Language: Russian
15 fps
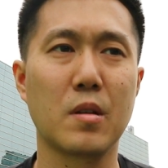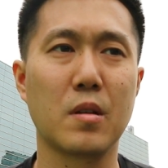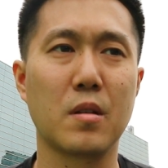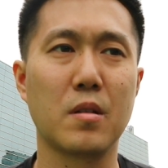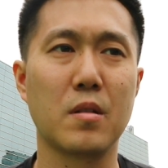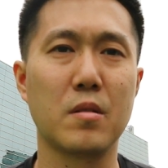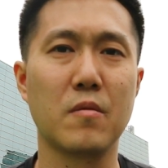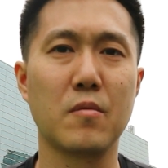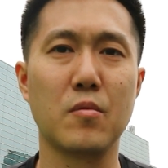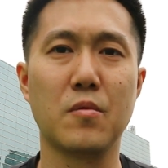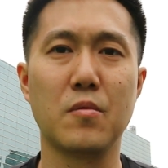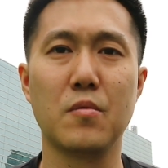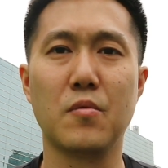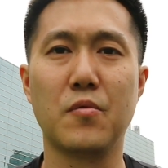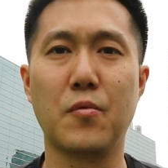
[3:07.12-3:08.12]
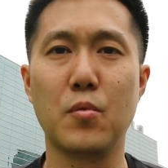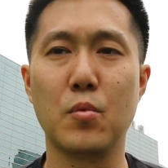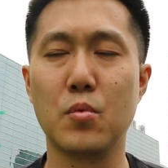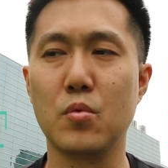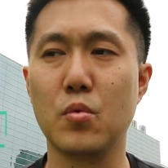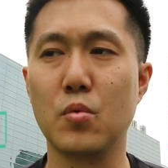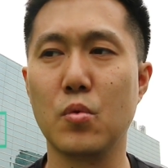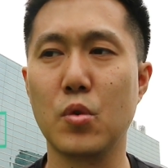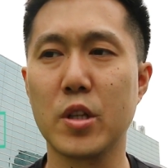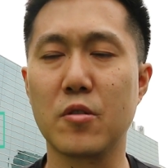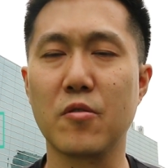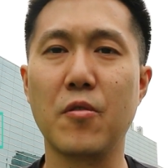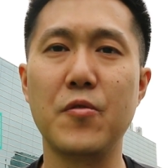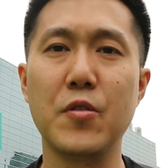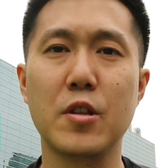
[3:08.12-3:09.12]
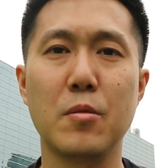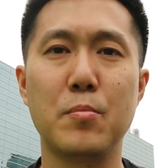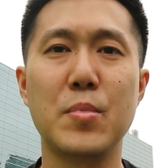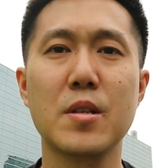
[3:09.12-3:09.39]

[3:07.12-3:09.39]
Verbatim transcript: э, у этого вида